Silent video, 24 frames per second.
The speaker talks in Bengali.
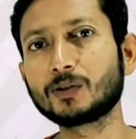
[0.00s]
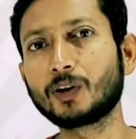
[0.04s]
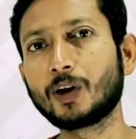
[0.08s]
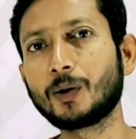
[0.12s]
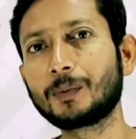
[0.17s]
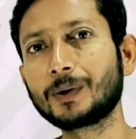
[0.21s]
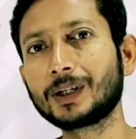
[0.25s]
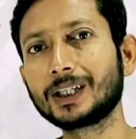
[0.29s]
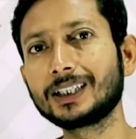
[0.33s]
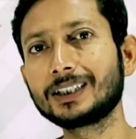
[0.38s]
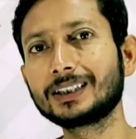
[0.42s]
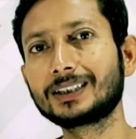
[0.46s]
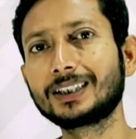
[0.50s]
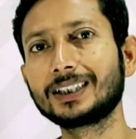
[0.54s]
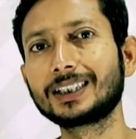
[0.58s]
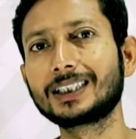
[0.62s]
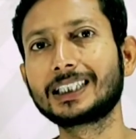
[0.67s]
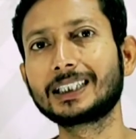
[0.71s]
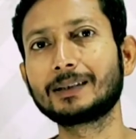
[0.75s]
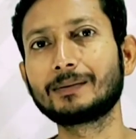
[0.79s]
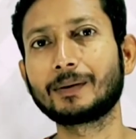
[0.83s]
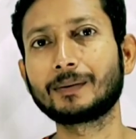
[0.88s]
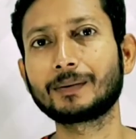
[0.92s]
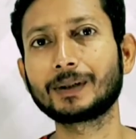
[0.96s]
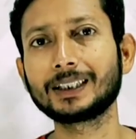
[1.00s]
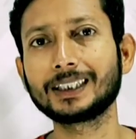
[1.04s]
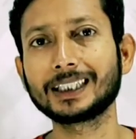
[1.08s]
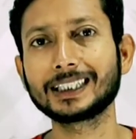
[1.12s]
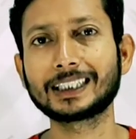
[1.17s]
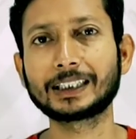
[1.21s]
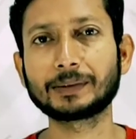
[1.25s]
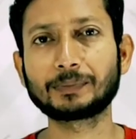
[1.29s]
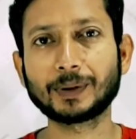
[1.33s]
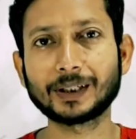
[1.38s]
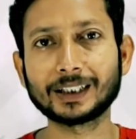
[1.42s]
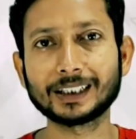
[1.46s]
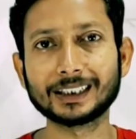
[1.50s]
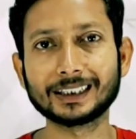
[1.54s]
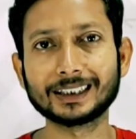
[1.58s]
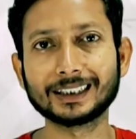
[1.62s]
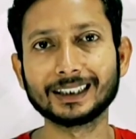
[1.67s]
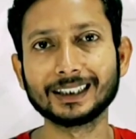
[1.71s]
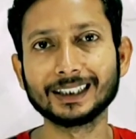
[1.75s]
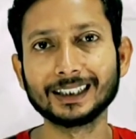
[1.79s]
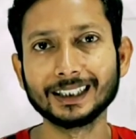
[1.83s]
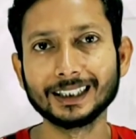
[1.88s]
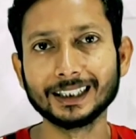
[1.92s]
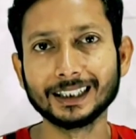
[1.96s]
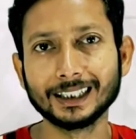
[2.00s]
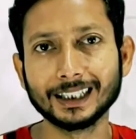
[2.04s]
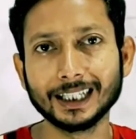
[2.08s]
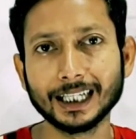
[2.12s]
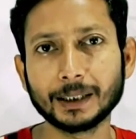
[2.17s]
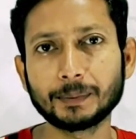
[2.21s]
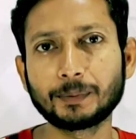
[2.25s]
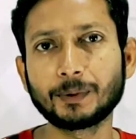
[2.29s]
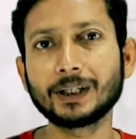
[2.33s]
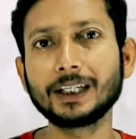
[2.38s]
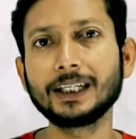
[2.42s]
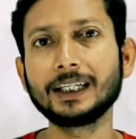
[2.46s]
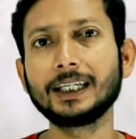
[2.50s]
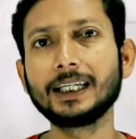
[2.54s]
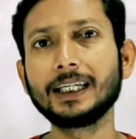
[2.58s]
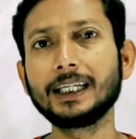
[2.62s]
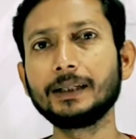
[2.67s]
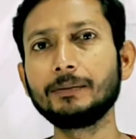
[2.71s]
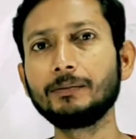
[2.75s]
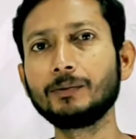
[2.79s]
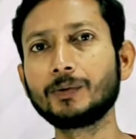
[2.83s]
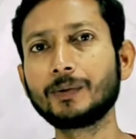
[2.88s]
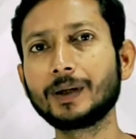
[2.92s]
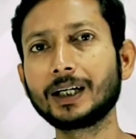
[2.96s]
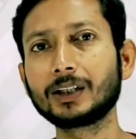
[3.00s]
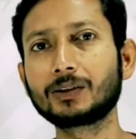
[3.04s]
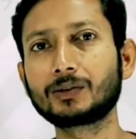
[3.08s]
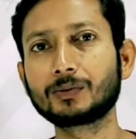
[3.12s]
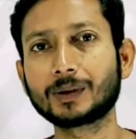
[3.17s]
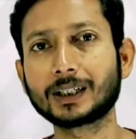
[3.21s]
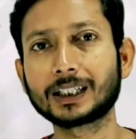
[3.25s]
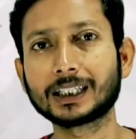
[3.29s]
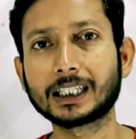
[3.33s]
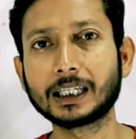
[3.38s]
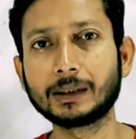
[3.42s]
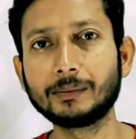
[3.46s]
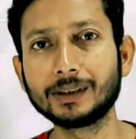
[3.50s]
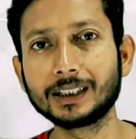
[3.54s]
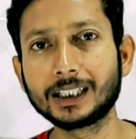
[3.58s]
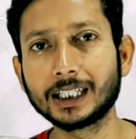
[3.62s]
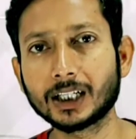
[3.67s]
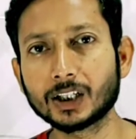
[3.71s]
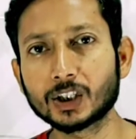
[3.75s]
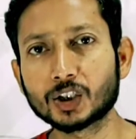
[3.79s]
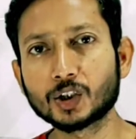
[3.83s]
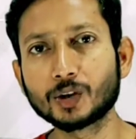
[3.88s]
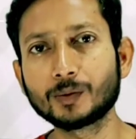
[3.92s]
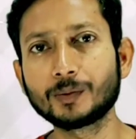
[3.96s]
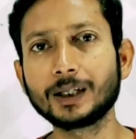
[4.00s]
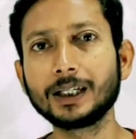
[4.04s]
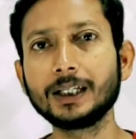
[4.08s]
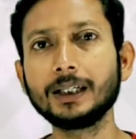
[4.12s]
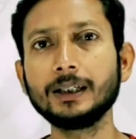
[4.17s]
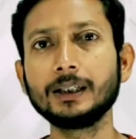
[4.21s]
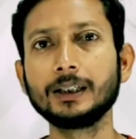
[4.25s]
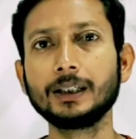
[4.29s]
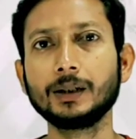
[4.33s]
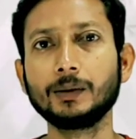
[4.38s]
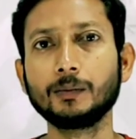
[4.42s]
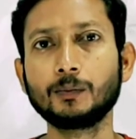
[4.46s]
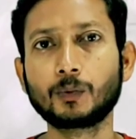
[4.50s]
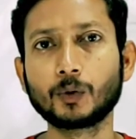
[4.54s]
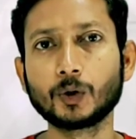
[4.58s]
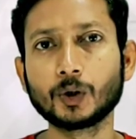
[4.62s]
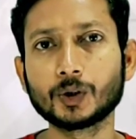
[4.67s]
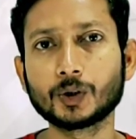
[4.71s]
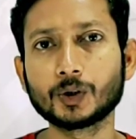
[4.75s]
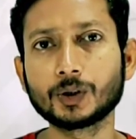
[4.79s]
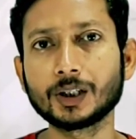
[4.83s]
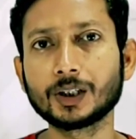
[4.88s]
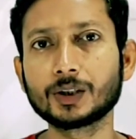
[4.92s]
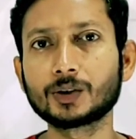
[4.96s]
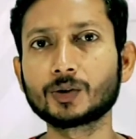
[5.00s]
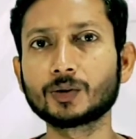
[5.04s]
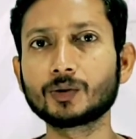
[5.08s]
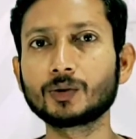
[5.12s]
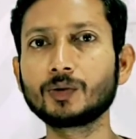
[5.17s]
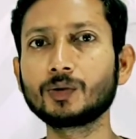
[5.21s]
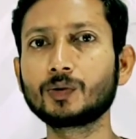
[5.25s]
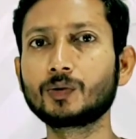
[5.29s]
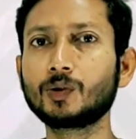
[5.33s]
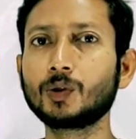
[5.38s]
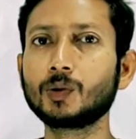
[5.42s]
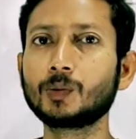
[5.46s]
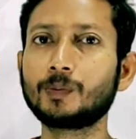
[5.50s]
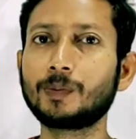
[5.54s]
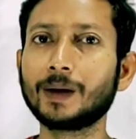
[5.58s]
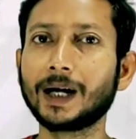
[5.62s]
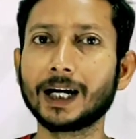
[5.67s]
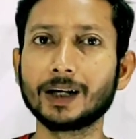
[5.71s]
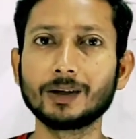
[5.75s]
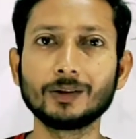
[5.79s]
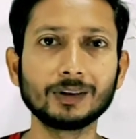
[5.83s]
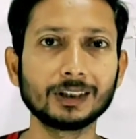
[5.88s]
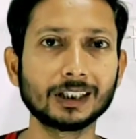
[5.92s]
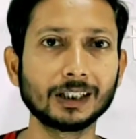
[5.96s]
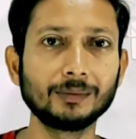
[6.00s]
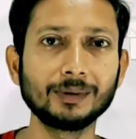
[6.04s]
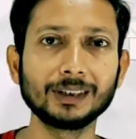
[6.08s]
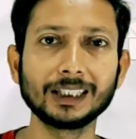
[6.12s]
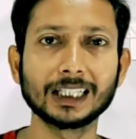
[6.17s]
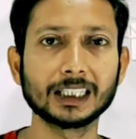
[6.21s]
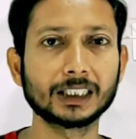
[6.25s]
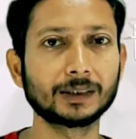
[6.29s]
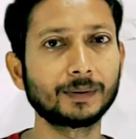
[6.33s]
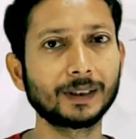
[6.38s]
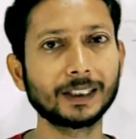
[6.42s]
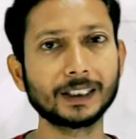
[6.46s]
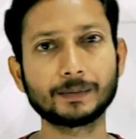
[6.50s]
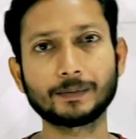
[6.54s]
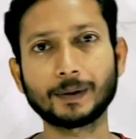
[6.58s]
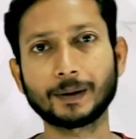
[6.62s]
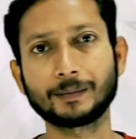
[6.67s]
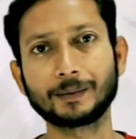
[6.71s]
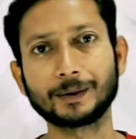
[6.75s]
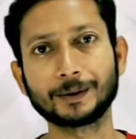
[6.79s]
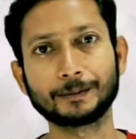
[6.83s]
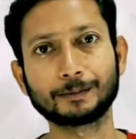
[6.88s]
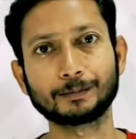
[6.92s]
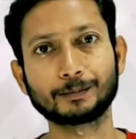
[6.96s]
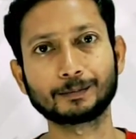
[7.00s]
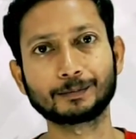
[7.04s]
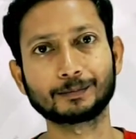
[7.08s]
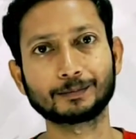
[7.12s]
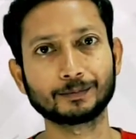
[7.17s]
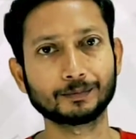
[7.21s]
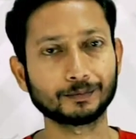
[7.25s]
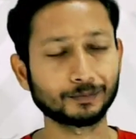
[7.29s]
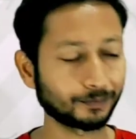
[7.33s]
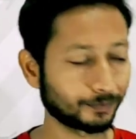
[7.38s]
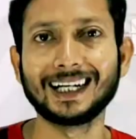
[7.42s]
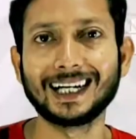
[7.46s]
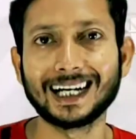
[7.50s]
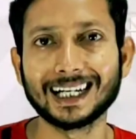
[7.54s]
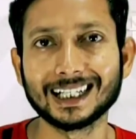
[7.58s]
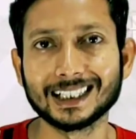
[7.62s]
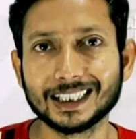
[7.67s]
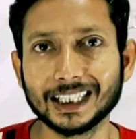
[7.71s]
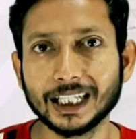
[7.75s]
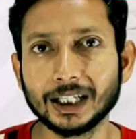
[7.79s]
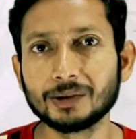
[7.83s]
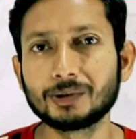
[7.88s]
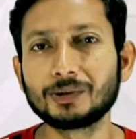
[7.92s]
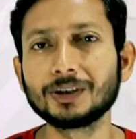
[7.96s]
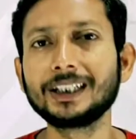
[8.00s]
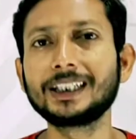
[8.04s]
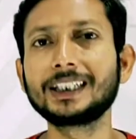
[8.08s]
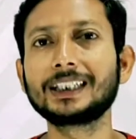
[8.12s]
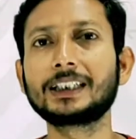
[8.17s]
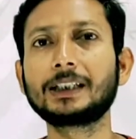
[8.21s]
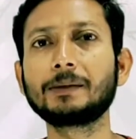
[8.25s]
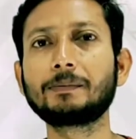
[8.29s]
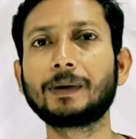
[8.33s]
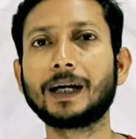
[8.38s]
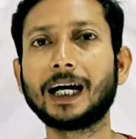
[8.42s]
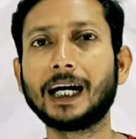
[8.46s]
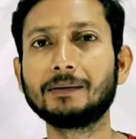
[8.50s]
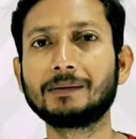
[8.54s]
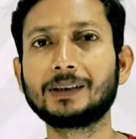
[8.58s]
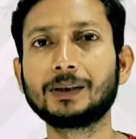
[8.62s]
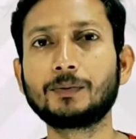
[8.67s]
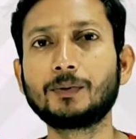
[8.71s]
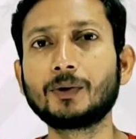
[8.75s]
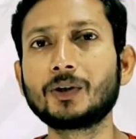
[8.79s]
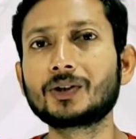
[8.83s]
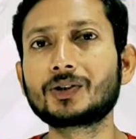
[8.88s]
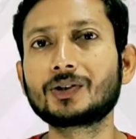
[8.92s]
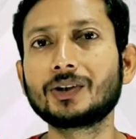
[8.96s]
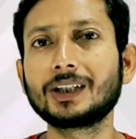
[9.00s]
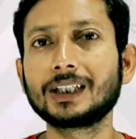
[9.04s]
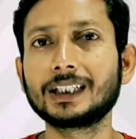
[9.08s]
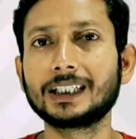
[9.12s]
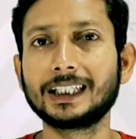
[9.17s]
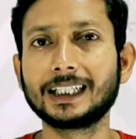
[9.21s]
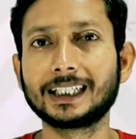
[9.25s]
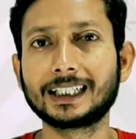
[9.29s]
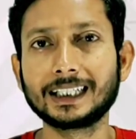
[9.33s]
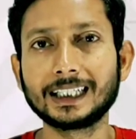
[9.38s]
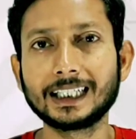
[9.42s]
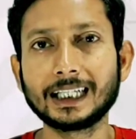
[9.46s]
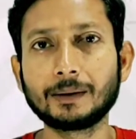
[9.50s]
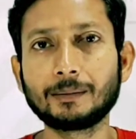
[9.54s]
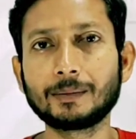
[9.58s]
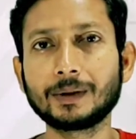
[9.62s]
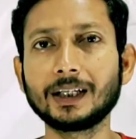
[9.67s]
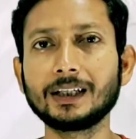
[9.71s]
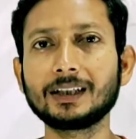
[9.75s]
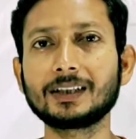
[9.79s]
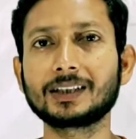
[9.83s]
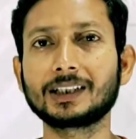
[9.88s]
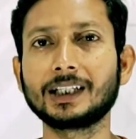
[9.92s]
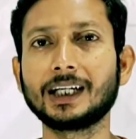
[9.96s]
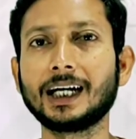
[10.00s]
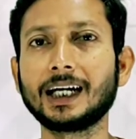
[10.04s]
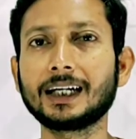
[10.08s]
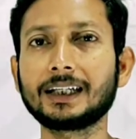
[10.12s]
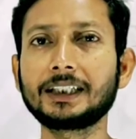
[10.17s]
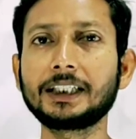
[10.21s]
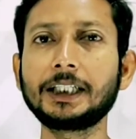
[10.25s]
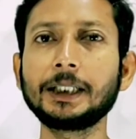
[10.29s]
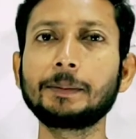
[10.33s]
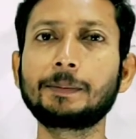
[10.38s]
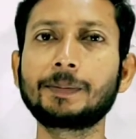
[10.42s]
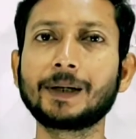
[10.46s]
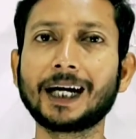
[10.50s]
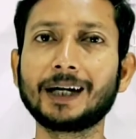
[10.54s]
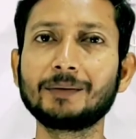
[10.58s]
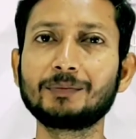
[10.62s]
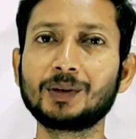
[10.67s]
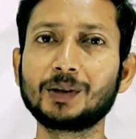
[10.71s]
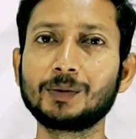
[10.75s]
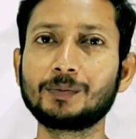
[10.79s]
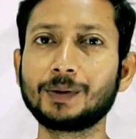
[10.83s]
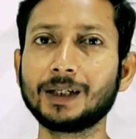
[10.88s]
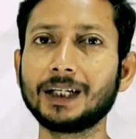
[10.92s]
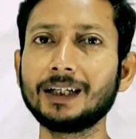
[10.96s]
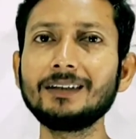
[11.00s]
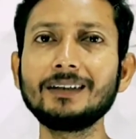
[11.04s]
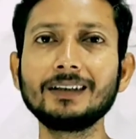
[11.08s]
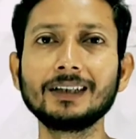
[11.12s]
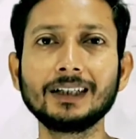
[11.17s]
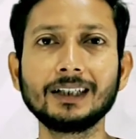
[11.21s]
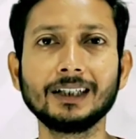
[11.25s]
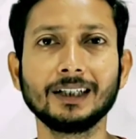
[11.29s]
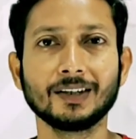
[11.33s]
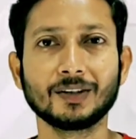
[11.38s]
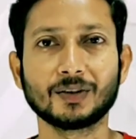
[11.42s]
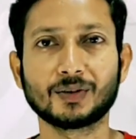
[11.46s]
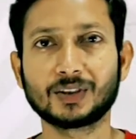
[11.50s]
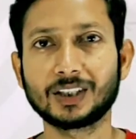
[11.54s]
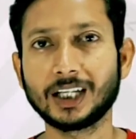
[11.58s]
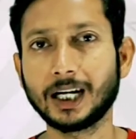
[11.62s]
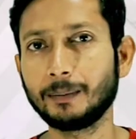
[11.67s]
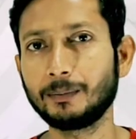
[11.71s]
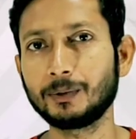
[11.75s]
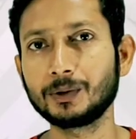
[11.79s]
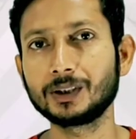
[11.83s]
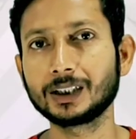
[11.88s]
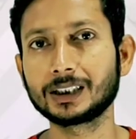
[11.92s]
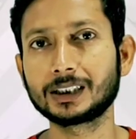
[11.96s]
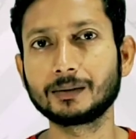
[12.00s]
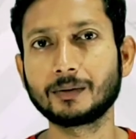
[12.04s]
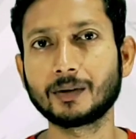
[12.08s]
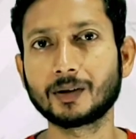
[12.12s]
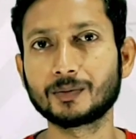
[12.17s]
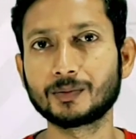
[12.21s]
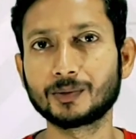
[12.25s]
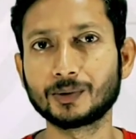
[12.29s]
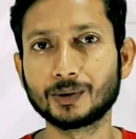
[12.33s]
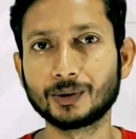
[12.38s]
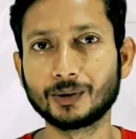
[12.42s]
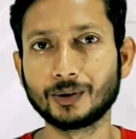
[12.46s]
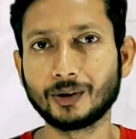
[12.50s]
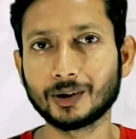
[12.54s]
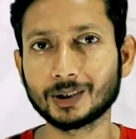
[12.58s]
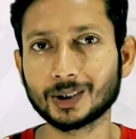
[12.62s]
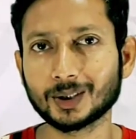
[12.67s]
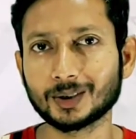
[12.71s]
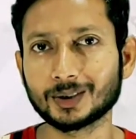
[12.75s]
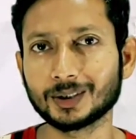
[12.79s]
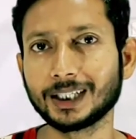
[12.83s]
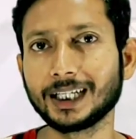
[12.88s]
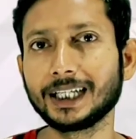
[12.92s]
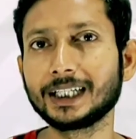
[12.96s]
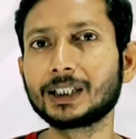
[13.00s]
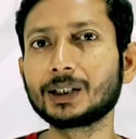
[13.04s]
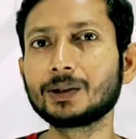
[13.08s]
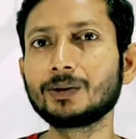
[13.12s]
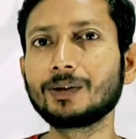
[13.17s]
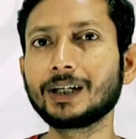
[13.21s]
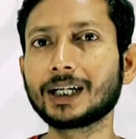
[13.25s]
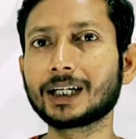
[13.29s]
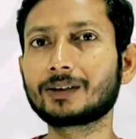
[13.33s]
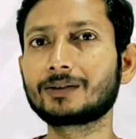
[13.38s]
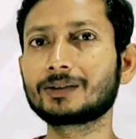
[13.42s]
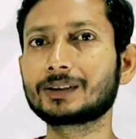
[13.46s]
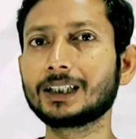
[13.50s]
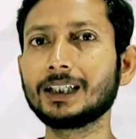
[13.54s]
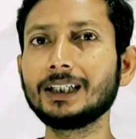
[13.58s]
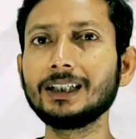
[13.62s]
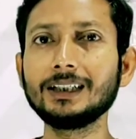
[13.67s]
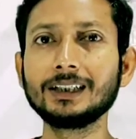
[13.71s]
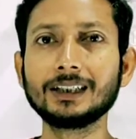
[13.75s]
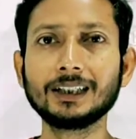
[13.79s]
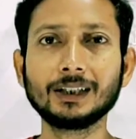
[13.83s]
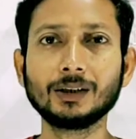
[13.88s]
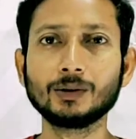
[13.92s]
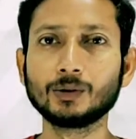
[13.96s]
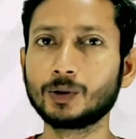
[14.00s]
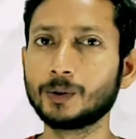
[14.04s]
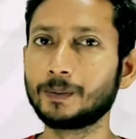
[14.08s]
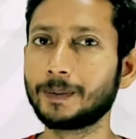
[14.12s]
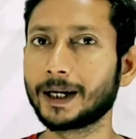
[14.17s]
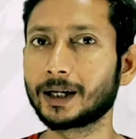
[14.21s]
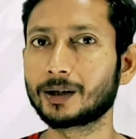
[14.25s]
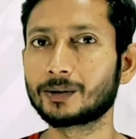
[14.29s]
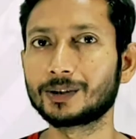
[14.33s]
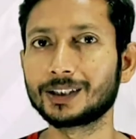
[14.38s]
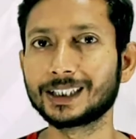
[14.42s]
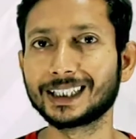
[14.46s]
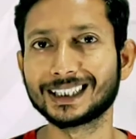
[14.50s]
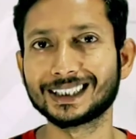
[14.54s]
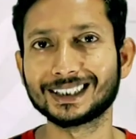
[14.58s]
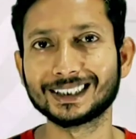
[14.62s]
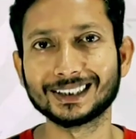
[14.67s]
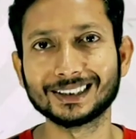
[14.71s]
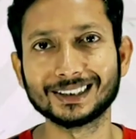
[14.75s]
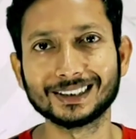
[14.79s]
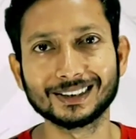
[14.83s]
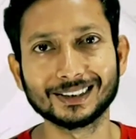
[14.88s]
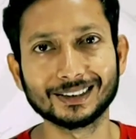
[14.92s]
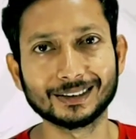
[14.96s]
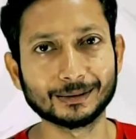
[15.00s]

স্পিড অপারেটিং সিস্টেম আমরা দেখতে পারি এর ফলে এই মোবাইলে তোমরা গেমিং খেলার সময় প্রসেসরের জন্য খুব ভালো গেমিং এক্সপিরিয়েন্স পাবে আর যেহেতু এটি একটি ফাইভ জি প্রসেসর এখানে আমরা ষাটটি ফাইভ জি ব্যান্ড সাপোর্ট দেখতে পারবো অর্থাৎ এটিও এক কথায় খুব ভালো দিয়েছে